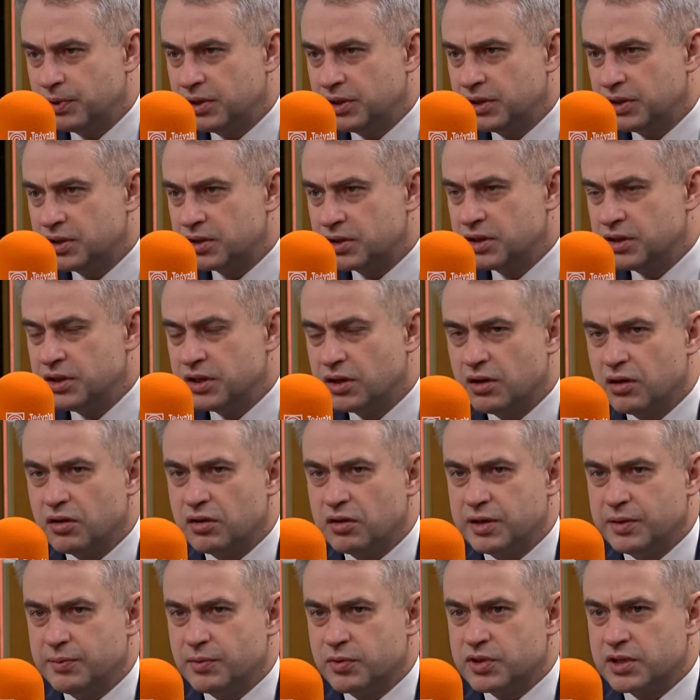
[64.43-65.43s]
politycznej.
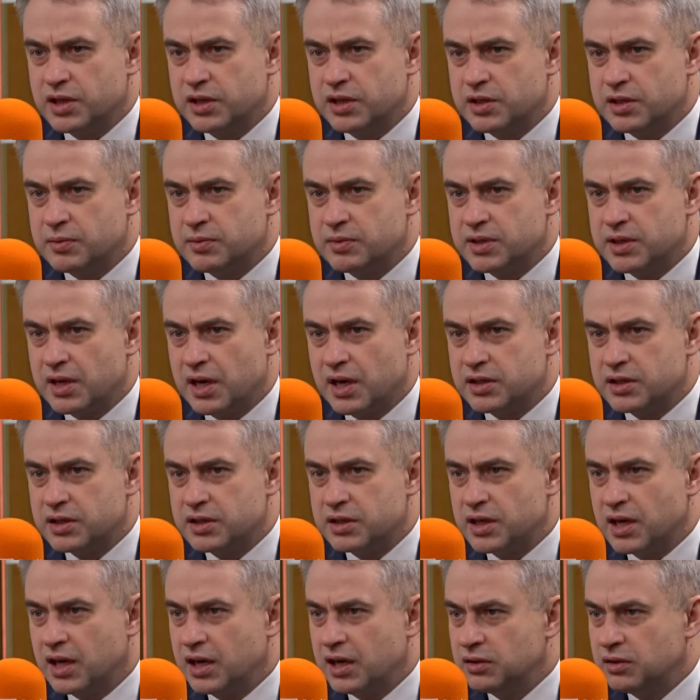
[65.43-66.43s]
Nikogo nie można niczym
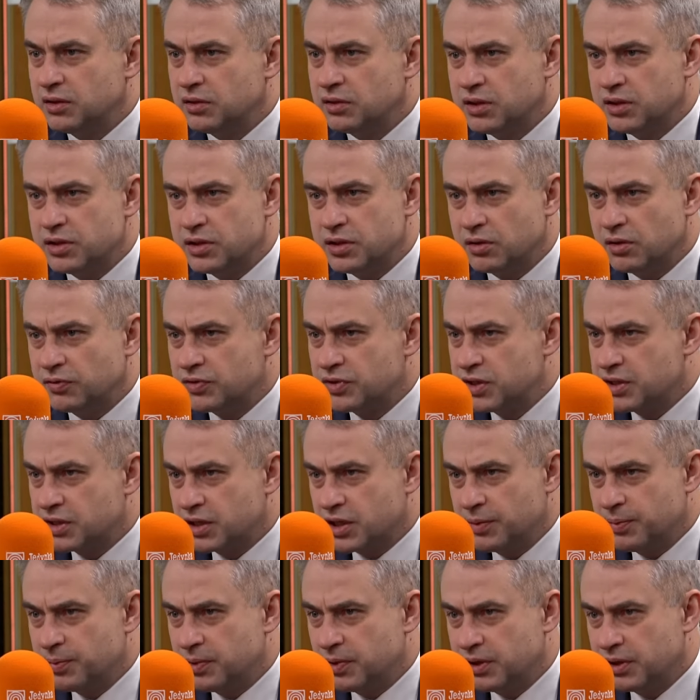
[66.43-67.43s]
straszyć, ale dotyczy to
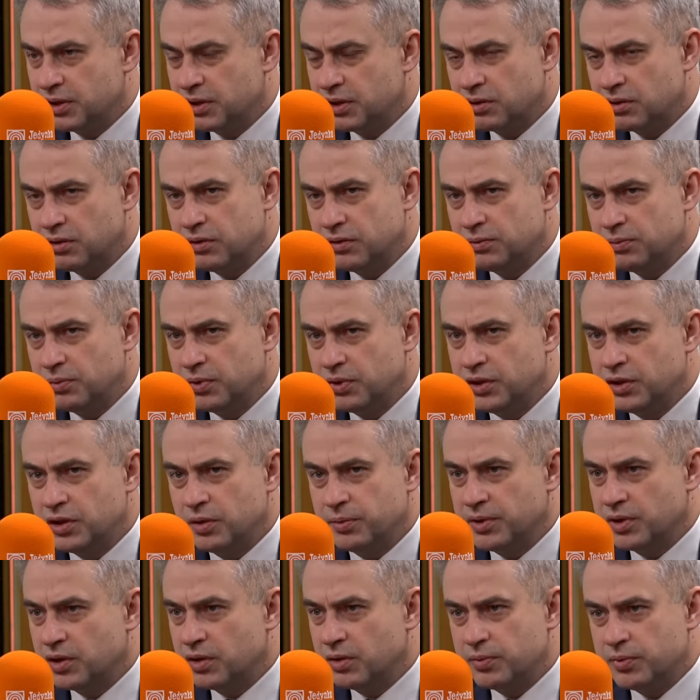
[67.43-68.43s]
wszystkich polityków, bo i
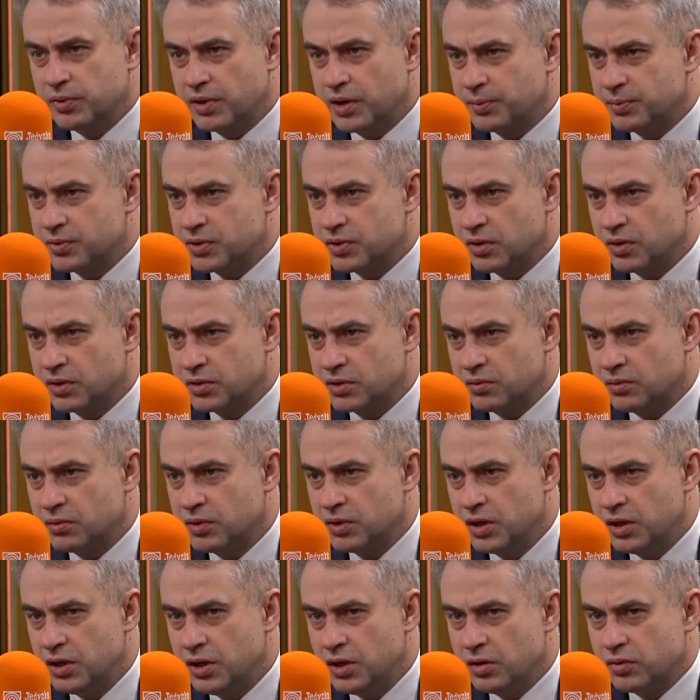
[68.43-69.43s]
do mnie do biura przychodzą
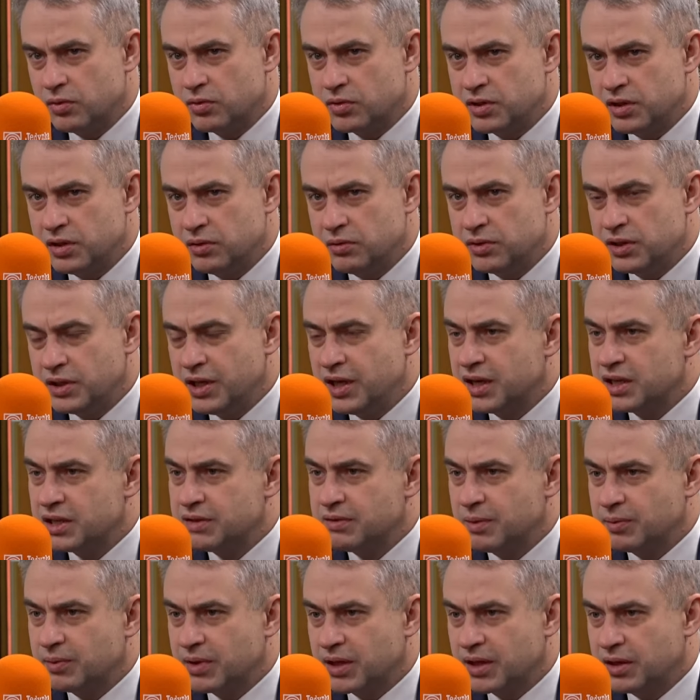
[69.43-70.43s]
różni ludzie. Ja
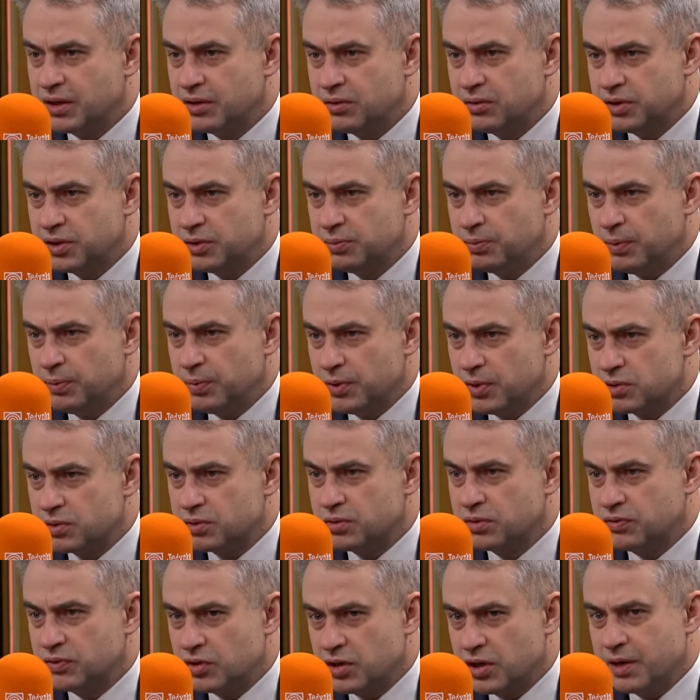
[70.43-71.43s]
nazywam takich ludzi po
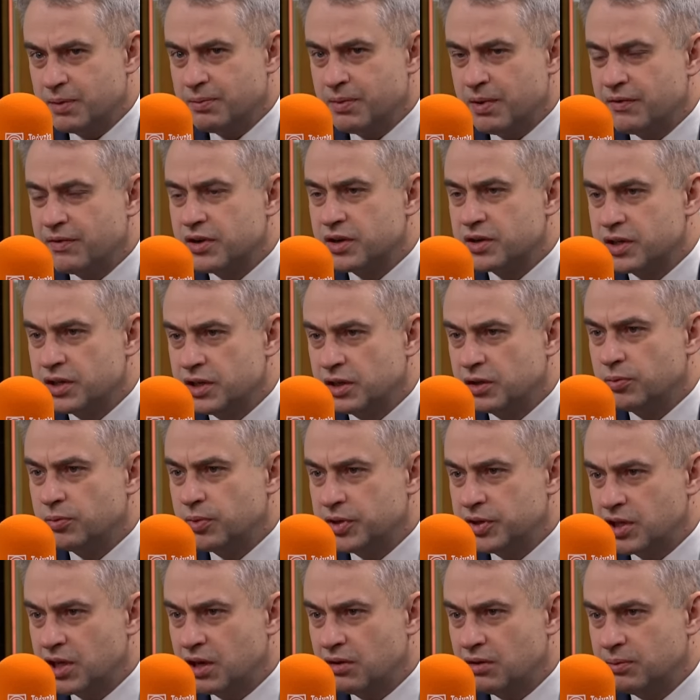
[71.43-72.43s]
prostu. Wczoraj mam wrażenie, to
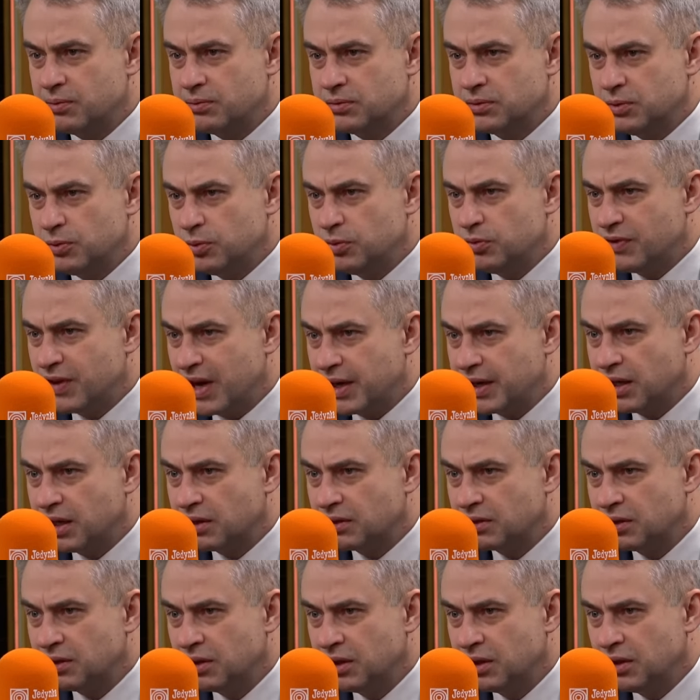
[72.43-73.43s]
obejrzałem. To był
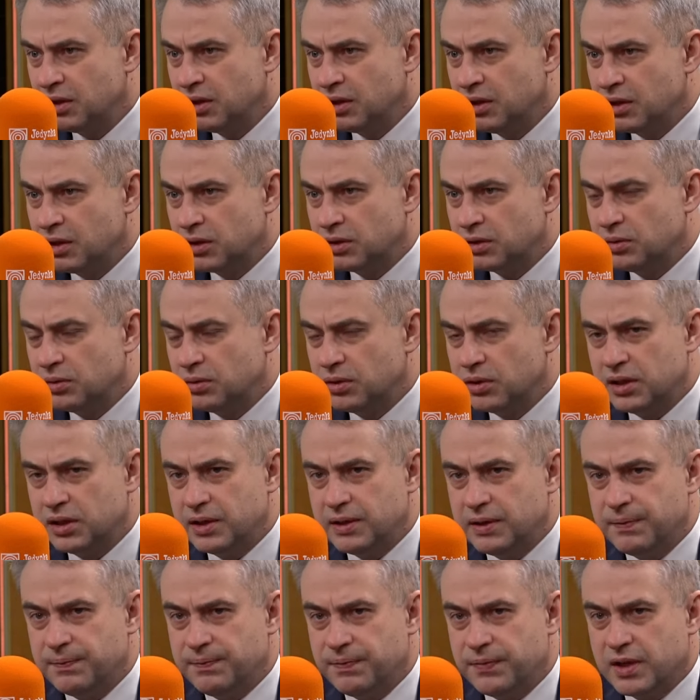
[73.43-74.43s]
wariat,
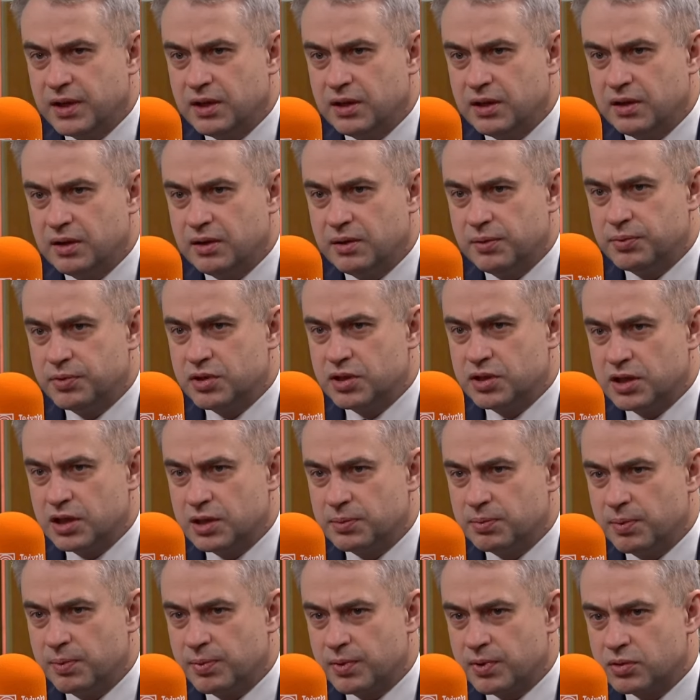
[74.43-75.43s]
który
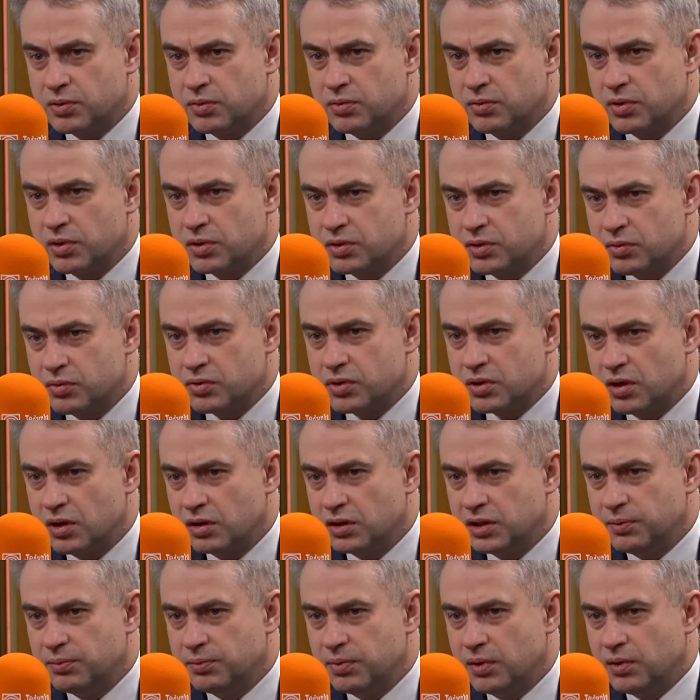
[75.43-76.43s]
przyszedł po prostu
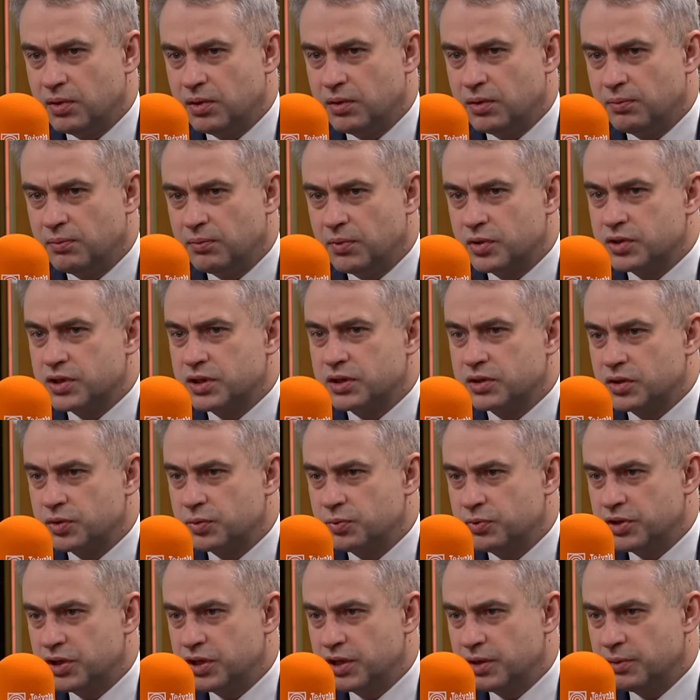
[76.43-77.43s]
rozjuszony, bo może
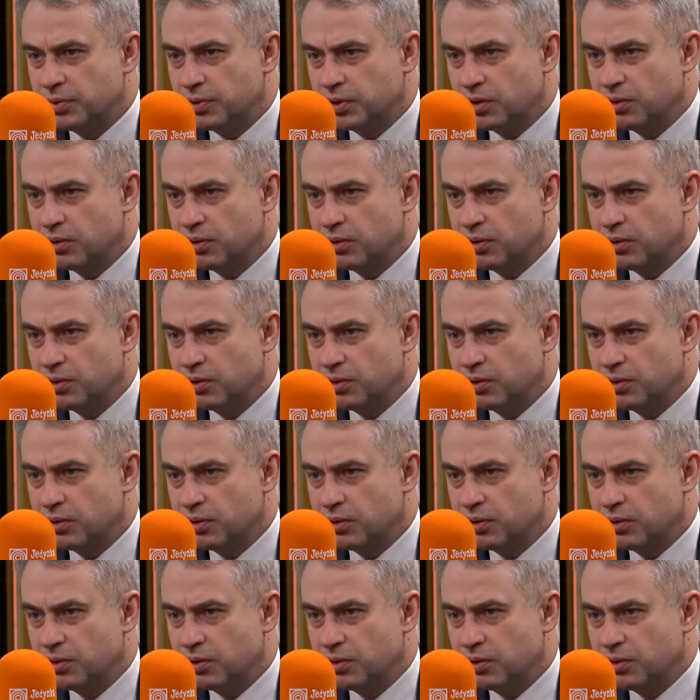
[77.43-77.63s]
coś mu się nie